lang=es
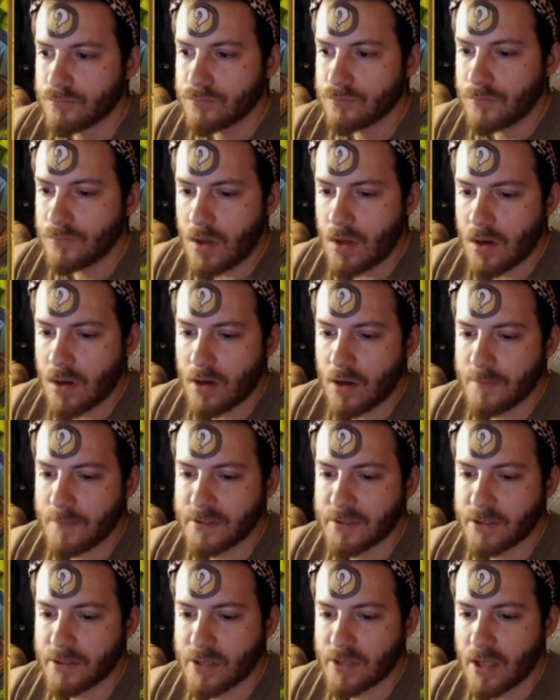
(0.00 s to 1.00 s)
Ahora deja
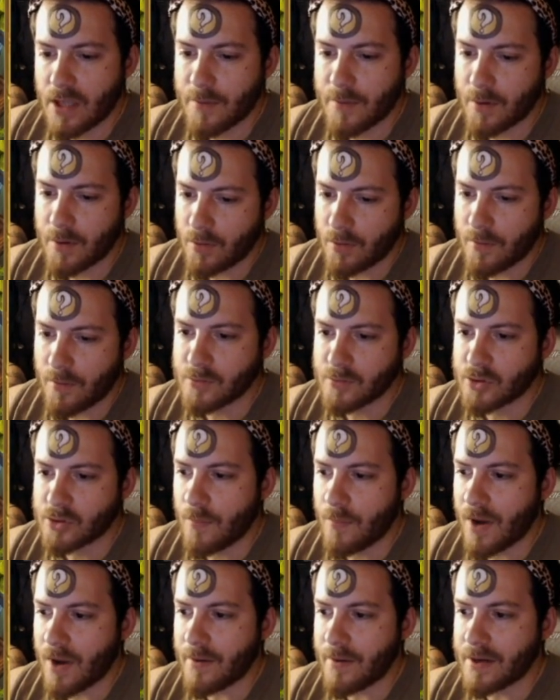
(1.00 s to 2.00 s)
mistirse pero bueno, vamos con
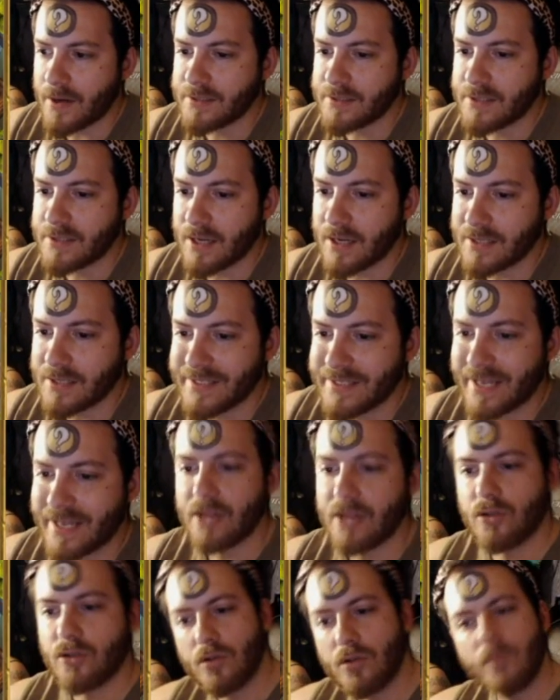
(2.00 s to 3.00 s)
malabarista, que el
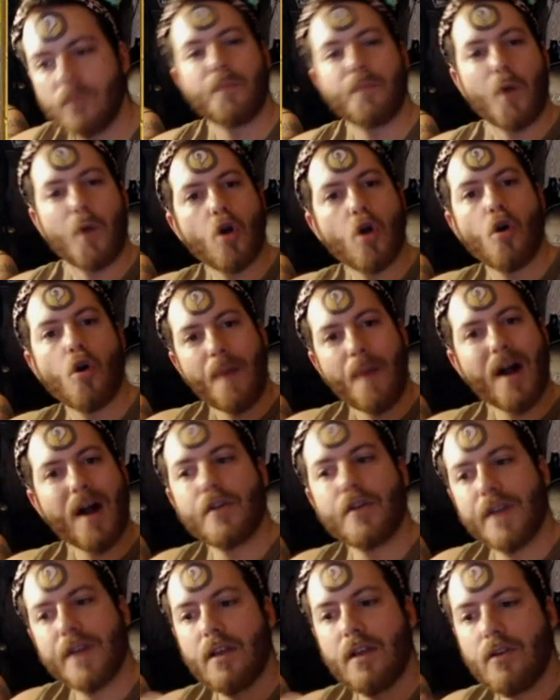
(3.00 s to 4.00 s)
secreto un poco comba
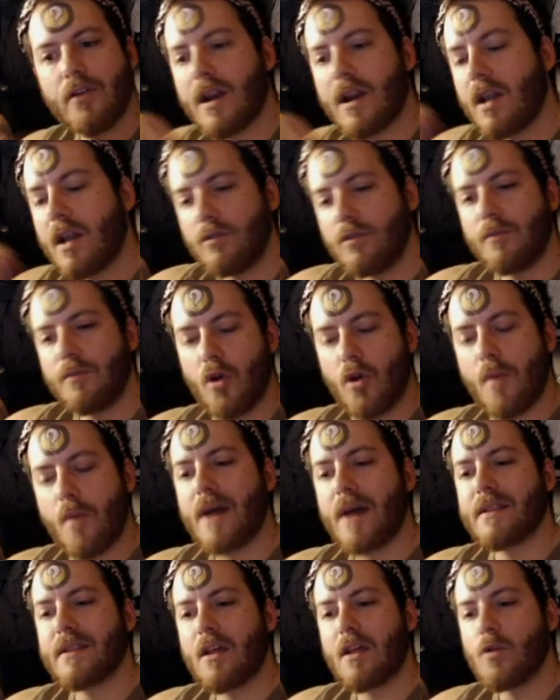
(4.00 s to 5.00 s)
con él, ¿no? Ahora lo,
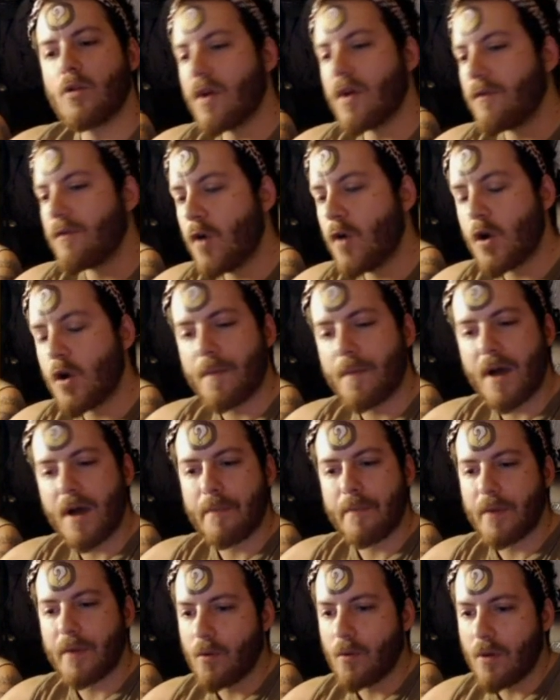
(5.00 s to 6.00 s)
mata de alguna forma,
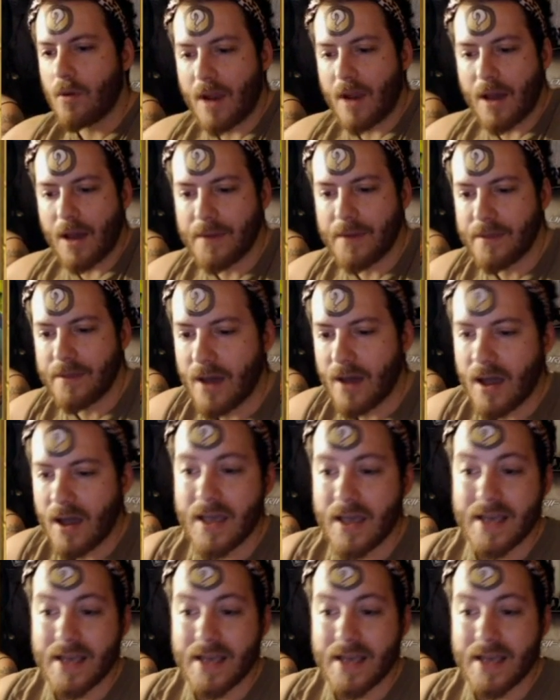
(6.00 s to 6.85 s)
pero vuelve a la vida.